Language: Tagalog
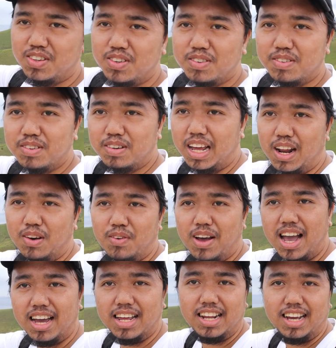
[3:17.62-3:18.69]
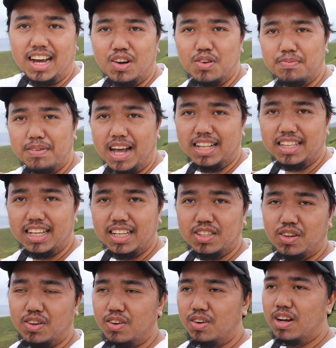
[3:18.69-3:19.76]
nyo yung kalawakan ng kalupaan
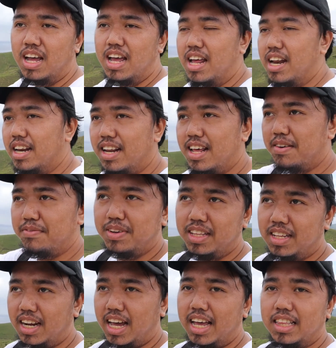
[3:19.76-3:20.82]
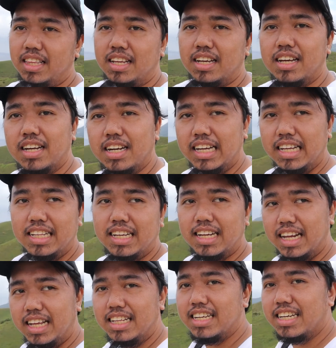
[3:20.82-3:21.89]
dito. Left and right, green
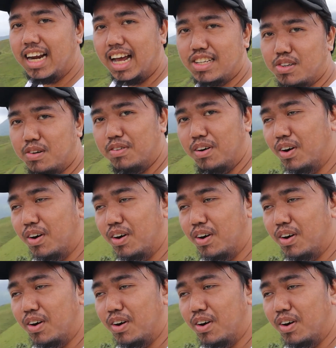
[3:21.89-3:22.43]
green grass of